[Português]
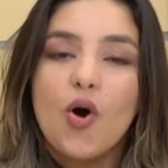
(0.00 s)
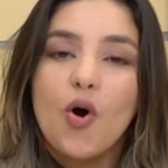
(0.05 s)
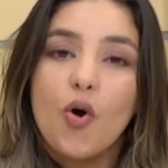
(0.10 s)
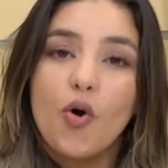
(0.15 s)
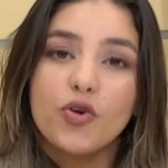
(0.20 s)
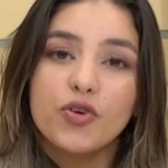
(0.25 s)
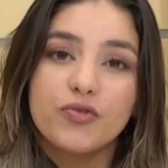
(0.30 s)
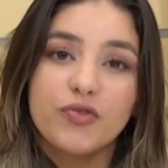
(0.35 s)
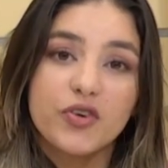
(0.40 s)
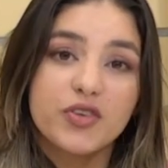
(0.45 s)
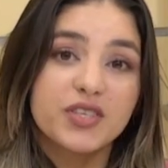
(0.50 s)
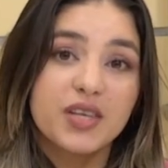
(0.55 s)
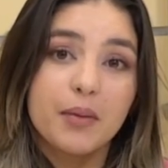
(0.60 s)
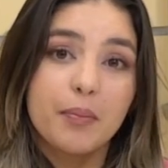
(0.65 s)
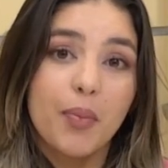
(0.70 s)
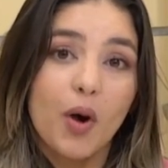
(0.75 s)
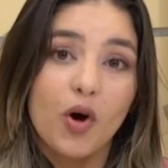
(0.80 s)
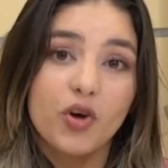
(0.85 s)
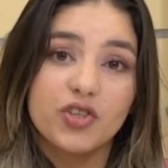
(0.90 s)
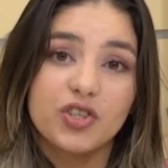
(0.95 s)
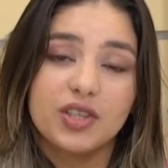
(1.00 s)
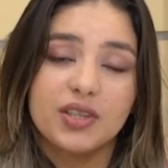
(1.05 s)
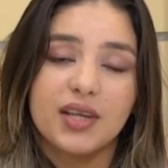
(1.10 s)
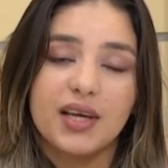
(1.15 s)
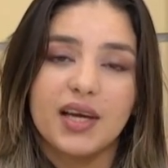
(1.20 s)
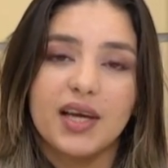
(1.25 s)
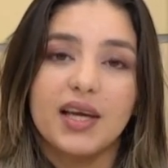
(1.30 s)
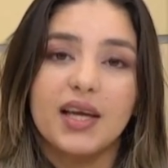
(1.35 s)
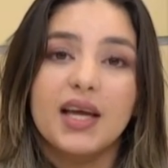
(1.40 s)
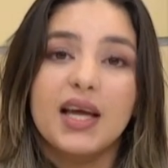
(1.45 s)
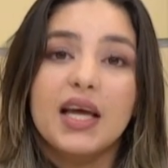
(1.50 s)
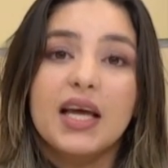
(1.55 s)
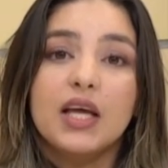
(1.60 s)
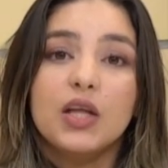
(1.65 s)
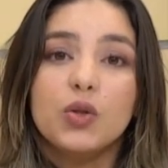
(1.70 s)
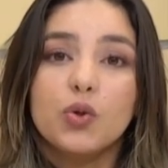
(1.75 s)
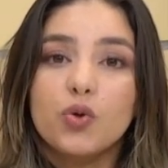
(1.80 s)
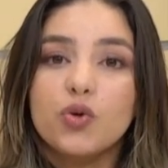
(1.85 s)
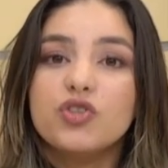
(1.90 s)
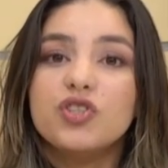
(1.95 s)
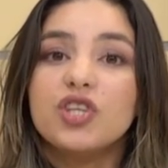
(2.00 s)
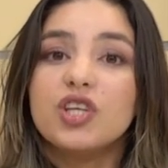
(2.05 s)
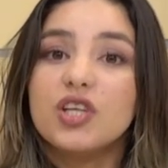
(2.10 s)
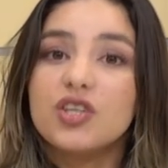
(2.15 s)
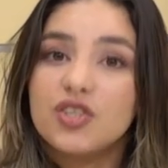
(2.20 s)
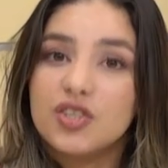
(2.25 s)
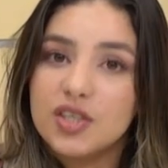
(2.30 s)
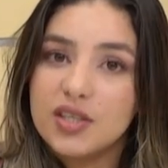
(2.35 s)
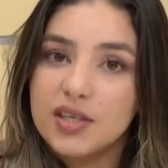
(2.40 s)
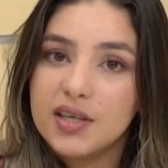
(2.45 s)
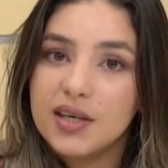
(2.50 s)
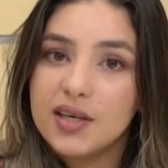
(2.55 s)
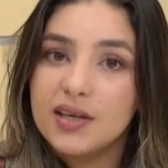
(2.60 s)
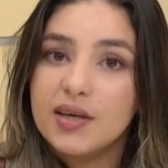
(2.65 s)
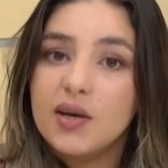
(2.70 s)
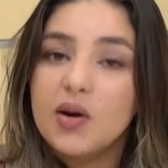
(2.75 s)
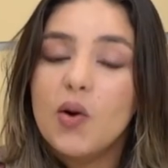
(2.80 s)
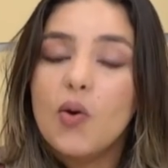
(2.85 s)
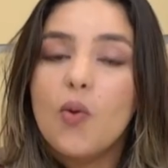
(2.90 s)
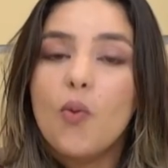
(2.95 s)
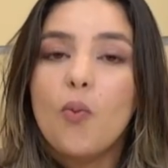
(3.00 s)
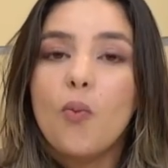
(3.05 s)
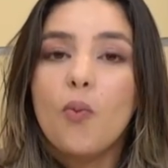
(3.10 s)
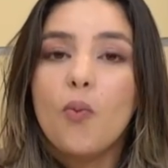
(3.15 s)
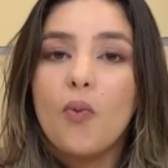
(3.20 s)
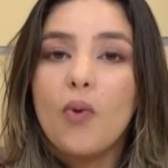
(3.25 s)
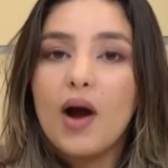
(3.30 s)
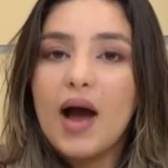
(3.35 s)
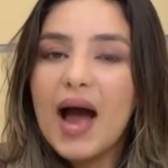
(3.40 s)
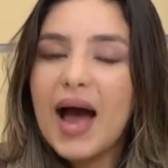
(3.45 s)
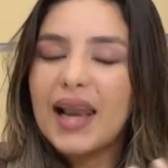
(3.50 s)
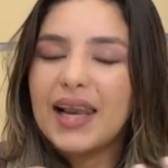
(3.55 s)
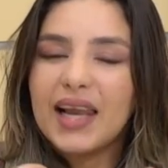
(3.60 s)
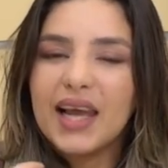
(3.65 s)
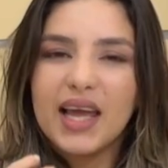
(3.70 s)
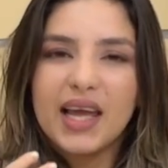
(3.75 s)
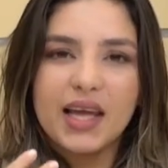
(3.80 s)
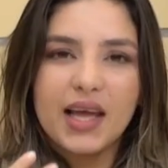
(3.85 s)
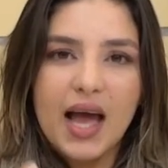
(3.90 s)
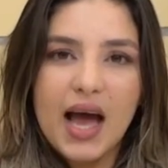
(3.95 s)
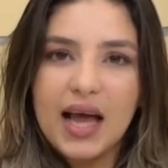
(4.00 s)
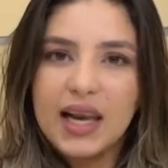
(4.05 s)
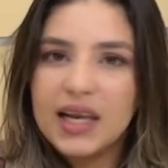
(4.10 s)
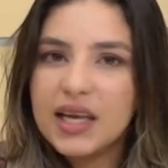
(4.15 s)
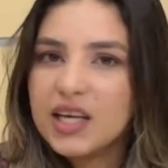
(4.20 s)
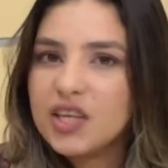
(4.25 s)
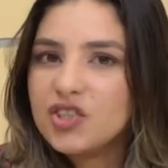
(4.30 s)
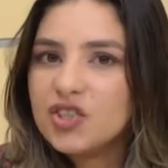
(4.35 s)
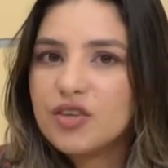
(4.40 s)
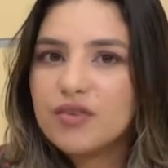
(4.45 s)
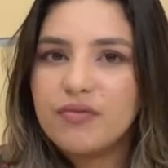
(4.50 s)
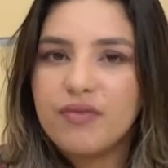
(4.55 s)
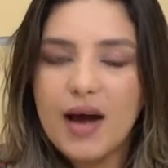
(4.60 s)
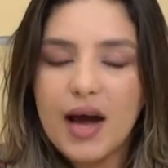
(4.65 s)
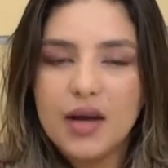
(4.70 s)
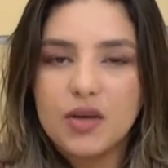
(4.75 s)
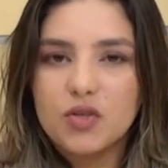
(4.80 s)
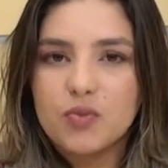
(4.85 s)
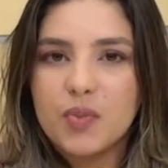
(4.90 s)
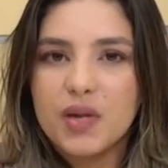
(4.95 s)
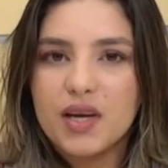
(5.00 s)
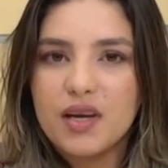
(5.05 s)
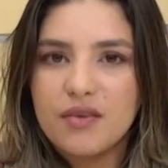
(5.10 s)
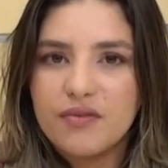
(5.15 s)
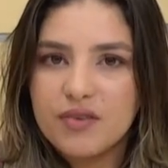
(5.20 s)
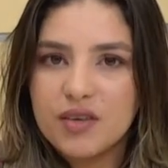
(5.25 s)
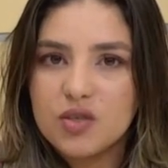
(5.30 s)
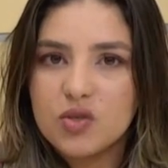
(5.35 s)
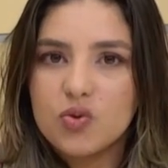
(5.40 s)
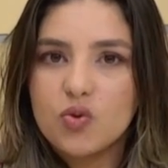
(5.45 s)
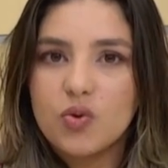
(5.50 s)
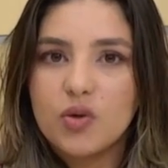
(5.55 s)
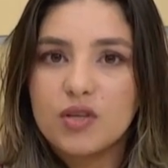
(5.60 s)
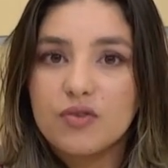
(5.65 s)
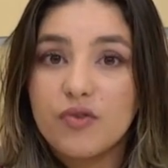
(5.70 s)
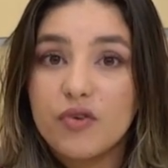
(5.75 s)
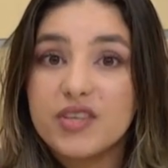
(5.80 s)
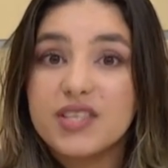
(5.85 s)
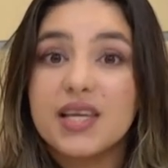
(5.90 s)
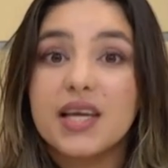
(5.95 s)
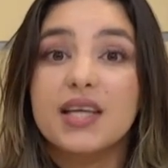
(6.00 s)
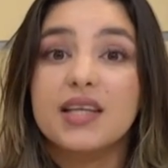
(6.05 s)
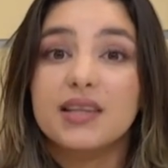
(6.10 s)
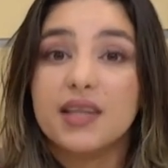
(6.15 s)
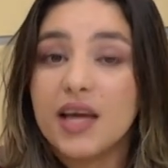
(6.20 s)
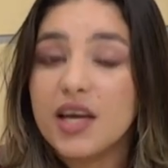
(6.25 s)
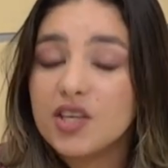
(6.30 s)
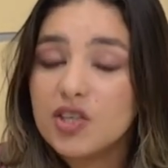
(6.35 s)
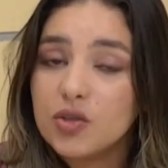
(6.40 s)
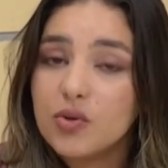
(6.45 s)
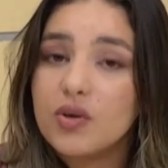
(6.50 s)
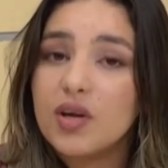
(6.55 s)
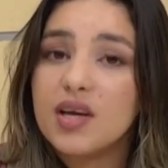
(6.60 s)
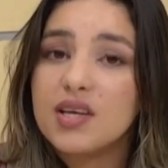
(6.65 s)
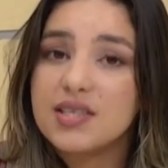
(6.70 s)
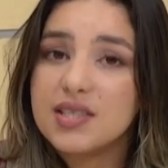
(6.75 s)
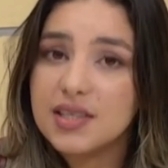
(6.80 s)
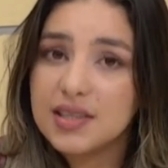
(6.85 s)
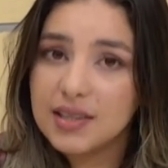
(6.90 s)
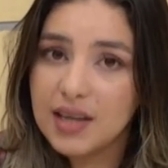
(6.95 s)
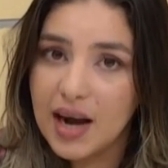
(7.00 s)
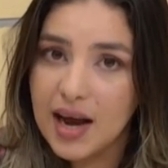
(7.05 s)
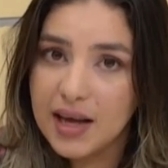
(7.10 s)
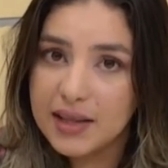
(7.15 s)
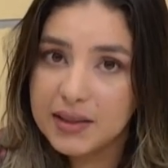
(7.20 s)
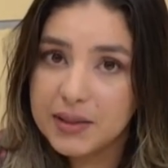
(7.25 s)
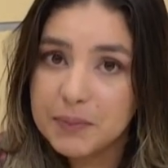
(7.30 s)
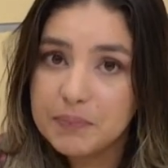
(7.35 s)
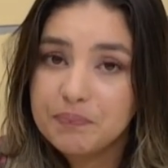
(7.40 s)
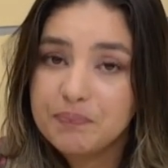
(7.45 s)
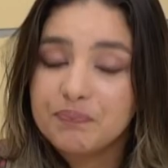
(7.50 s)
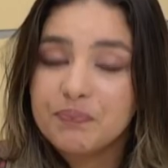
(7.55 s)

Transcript: onde você pode ter no dia a dia uma, além, além de vários benefícios quando você entende do que, que se trata.